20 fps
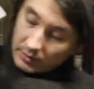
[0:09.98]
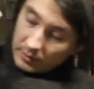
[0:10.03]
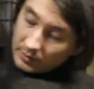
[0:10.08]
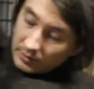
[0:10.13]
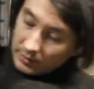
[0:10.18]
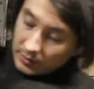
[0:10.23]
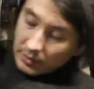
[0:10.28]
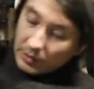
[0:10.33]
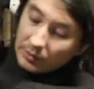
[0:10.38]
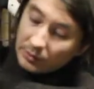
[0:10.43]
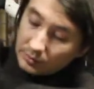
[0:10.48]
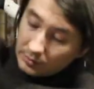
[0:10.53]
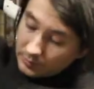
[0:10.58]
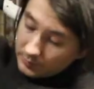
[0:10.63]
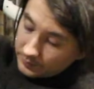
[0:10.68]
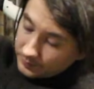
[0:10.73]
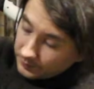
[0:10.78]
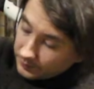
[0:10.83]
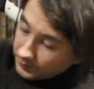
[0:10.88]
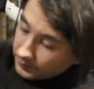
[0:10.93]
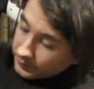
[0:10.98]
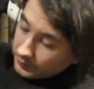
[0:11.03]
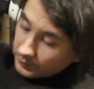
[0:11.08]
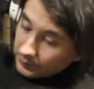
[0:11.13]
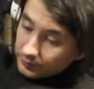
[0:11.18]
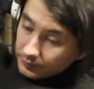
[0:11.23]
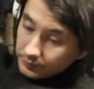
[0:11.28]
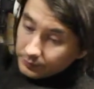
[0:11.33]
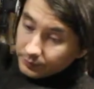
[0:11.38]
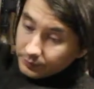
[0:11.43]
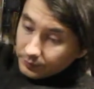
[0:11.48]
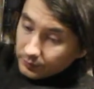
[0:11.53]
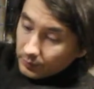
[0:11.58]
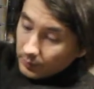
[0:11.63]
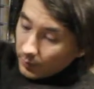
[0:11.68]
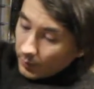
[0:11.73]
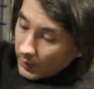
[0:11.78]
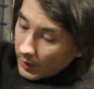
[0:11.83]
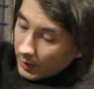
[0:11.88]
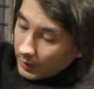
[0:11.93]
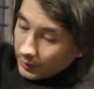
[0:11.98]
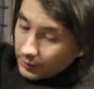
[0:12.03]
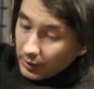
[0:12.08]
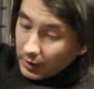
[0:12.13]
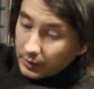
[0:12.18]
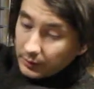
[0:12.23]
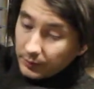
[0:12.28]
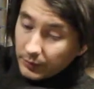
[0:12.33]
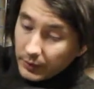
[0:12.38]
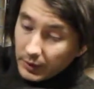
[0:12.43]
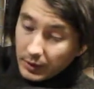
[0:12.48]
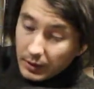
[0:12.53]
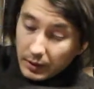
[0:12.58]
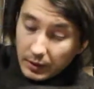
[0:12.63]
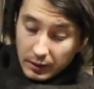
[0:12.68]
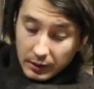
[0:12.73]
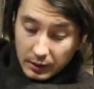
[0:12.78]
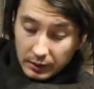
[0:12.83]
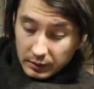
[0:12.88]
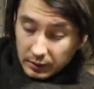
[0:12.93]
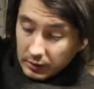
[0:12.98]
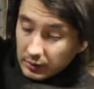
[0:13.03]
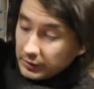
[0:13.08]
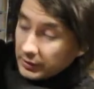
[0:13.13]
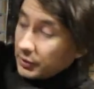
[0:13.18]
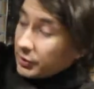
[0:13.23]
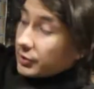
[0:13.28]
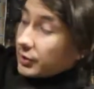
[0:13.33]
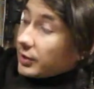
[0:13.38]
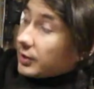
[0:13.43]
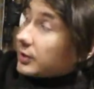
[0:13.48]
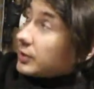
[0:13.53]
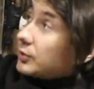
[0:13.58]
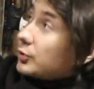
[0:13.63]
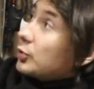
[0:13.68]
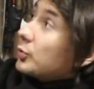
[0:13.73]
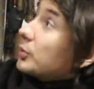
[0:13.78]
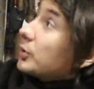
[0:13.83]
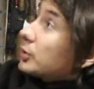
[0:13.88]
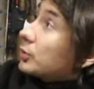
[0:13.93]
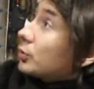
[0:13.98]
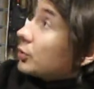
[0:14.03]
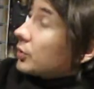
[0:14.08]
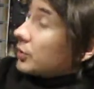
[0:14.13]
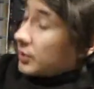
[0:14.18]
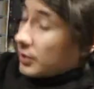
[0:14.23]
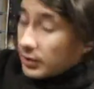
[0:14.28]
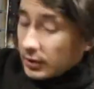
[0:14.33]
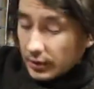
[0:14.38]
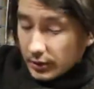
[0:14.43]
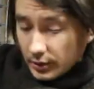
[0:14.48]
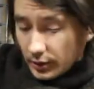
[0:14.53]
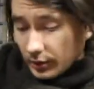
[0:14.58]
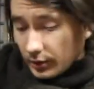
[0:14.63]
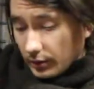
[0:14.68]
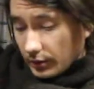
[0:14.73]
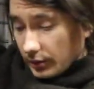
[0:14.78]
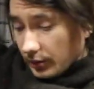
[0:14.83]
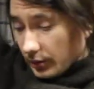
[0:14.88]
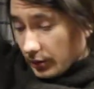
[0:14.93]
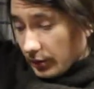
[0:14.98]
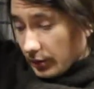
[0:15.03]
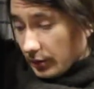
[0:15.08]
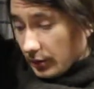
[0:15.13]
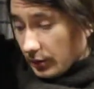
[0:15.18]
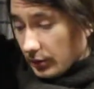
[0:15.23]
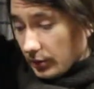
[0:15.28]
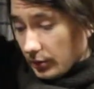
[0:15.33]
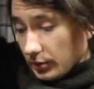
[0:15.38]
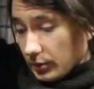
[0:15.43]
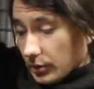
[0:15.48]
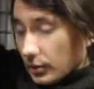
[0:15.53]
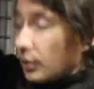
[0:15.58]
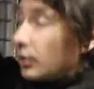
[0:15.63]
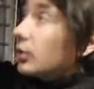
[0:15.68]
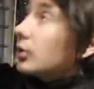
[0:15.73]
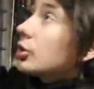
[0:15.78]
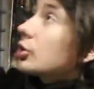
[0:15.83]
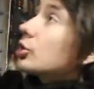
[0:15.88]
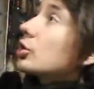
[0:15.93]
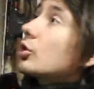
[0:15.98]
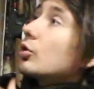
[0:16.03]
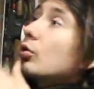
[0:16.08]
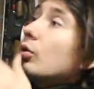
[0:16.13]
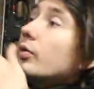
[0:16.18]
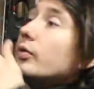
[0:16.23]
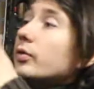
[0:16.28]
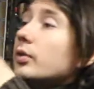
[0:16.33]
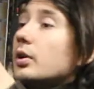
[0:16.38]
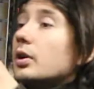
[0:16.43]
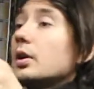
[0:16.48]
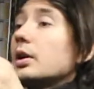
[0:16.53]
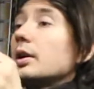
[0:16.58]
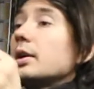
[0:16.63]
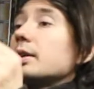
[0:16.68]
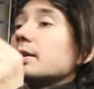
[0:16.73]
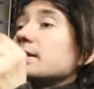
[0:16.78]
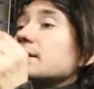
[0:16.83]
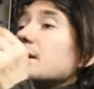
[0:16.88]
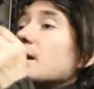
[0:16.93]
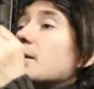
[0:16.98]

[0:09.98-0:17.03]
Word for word: Инстинкт. Итак, это классический костюм, который состоит из э, штанов с